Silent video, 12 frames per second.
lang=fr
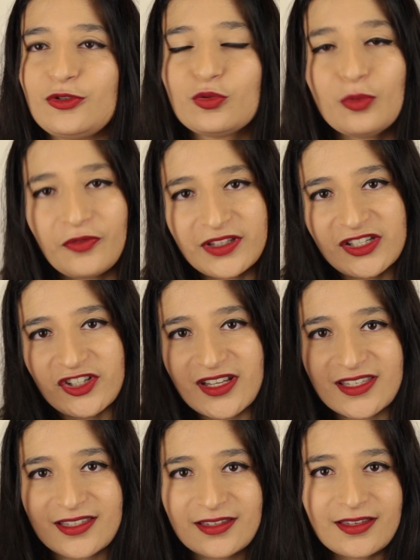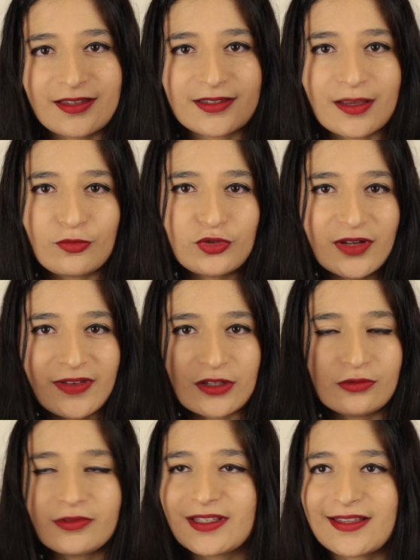et du coup, on fait des gestes et ça bouge avec
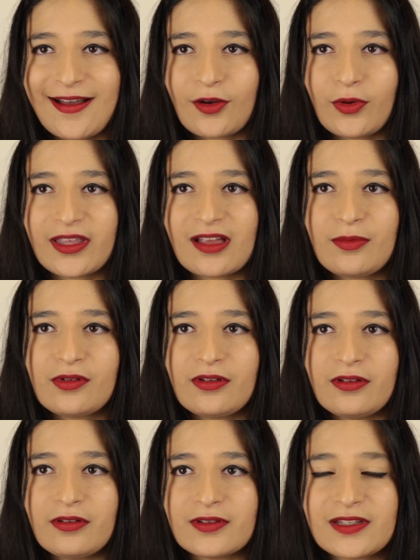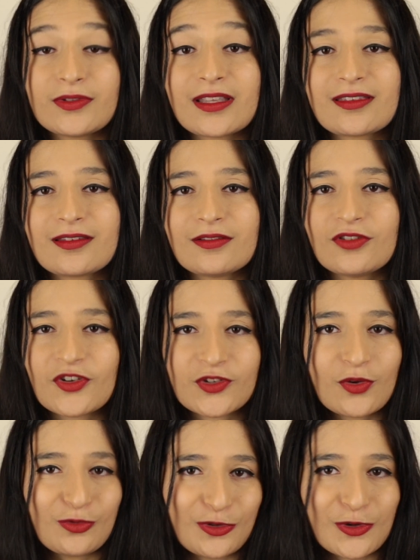nous. C'est incroyable. si vous êtes
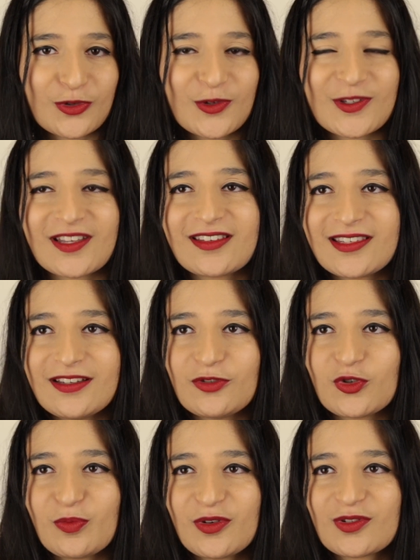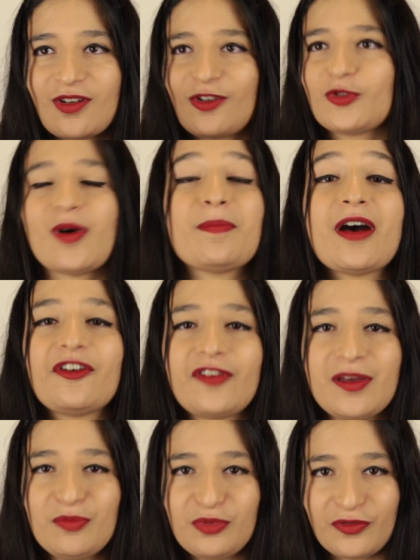danseur ou danseuse, c'est, je pense, l'endroit
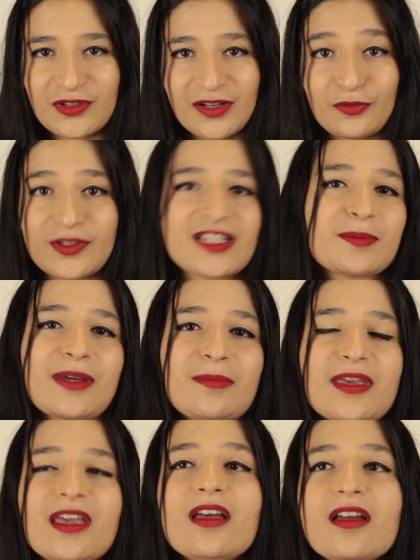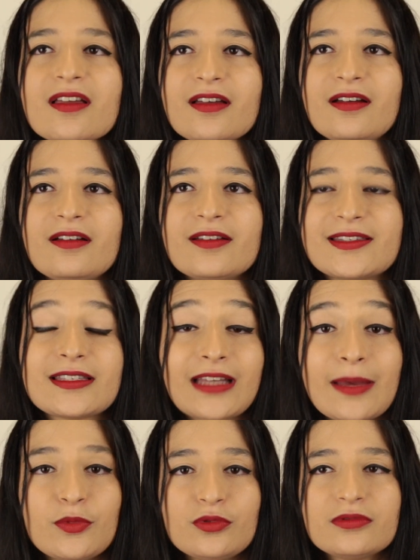parfait pour venir vous exprimer. c'est
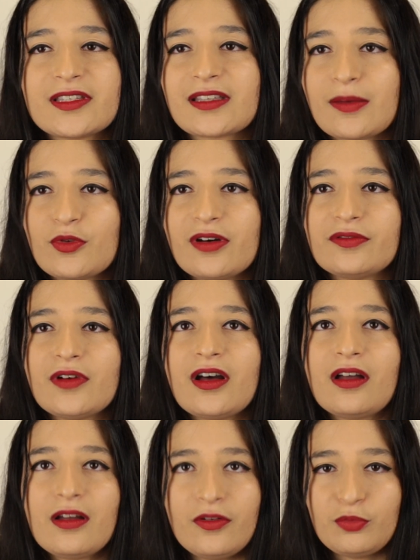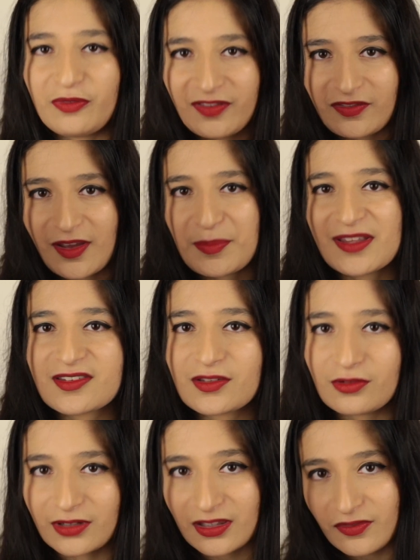très beau, c'est très beau à voir. vous pouvez faire plein de
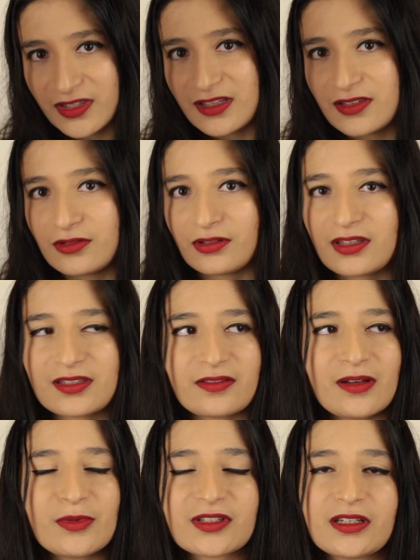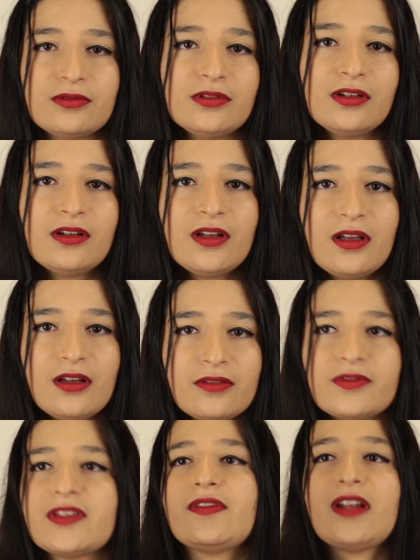stories, faites des stories, c'est vraiment très cool.
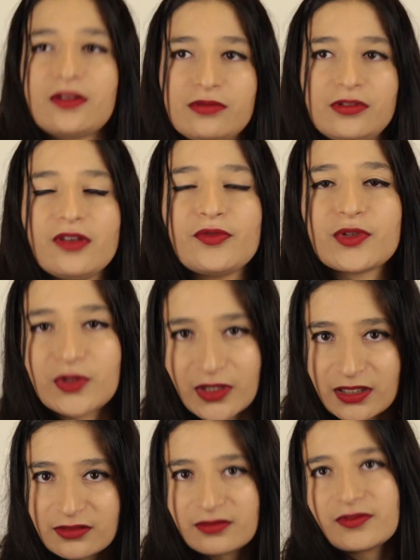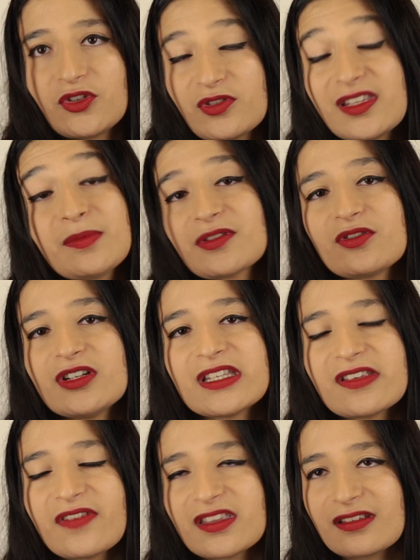Vous avez l'air cool dans vos stories. je sais parce que je
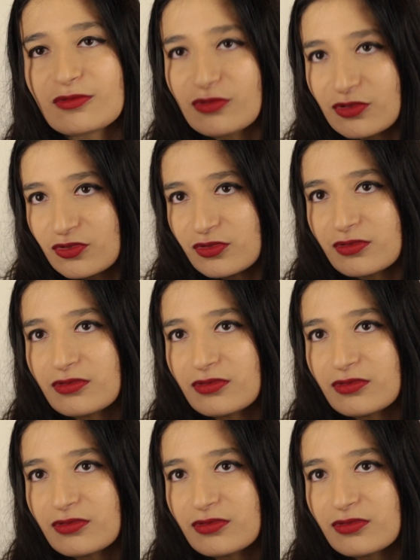les ai faites Hein, donc euh,